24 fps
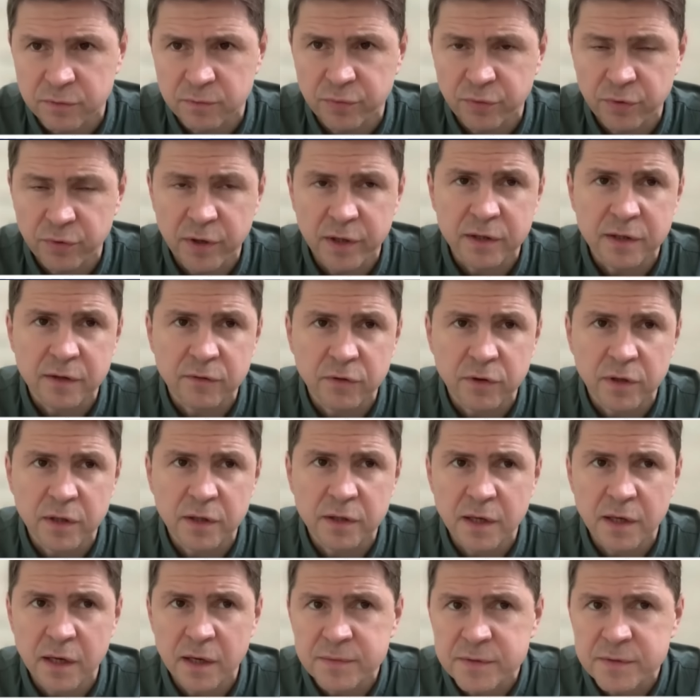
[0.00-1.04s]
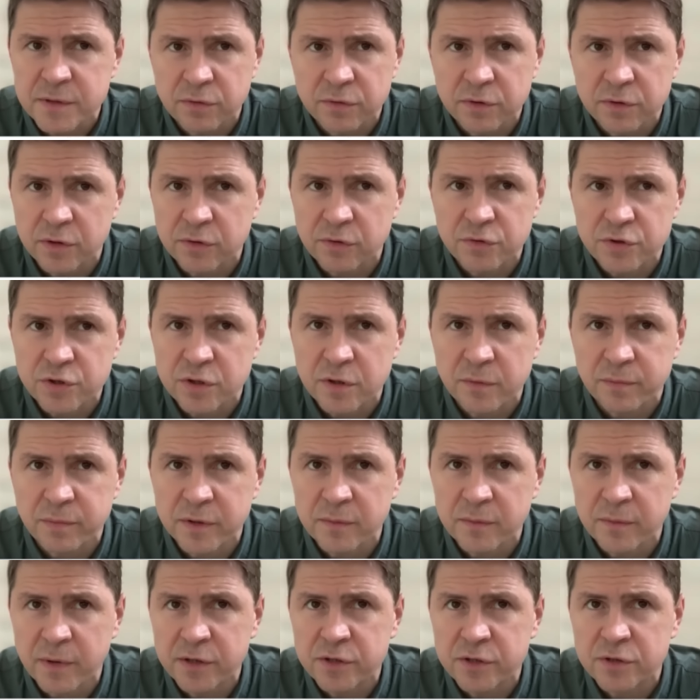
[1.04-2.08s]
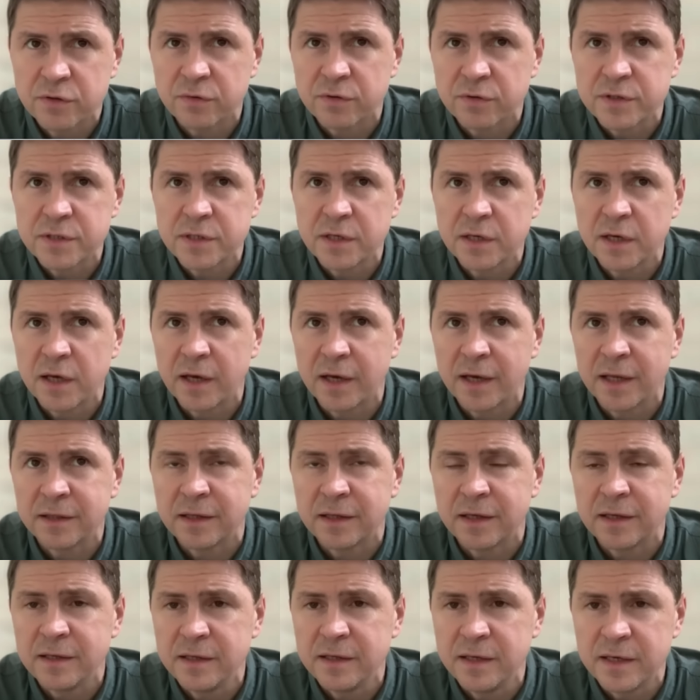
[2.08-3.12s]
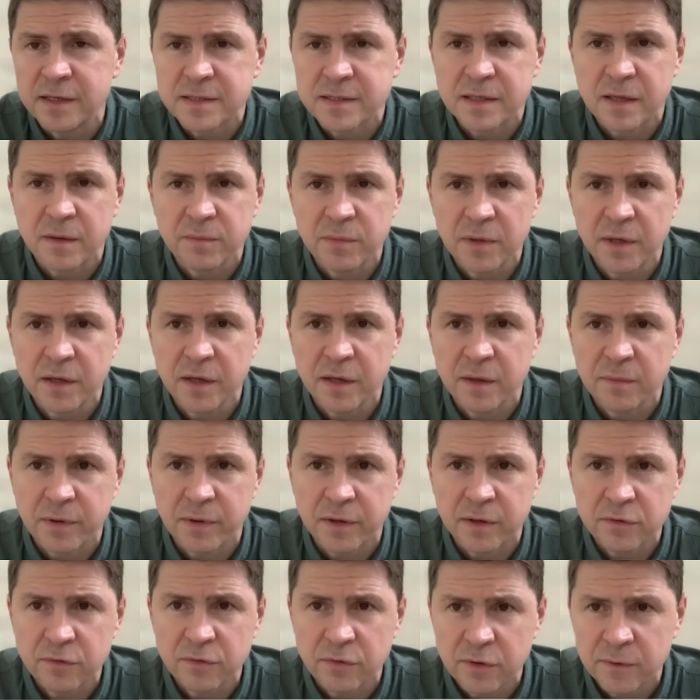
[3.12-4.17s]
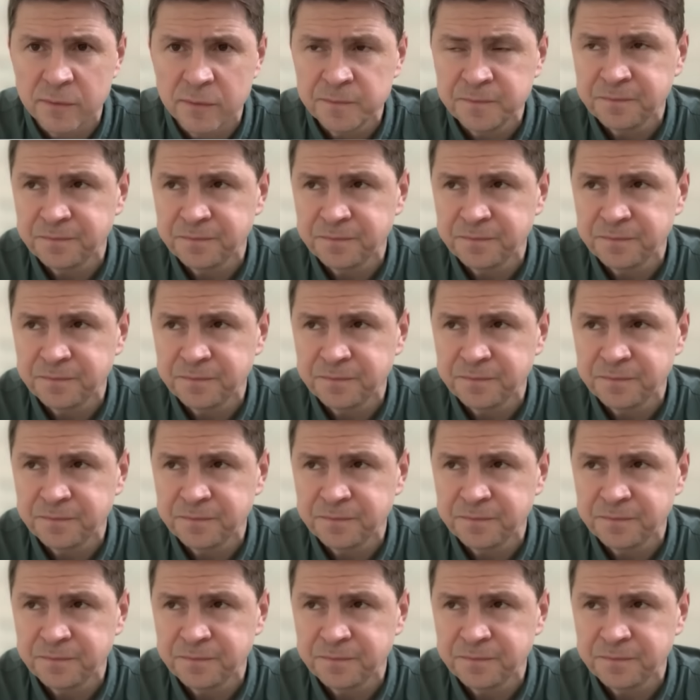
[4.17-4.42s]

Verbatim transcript: Более того, Китай абсолютно точно понимает, что Россия это нестабильный партнер,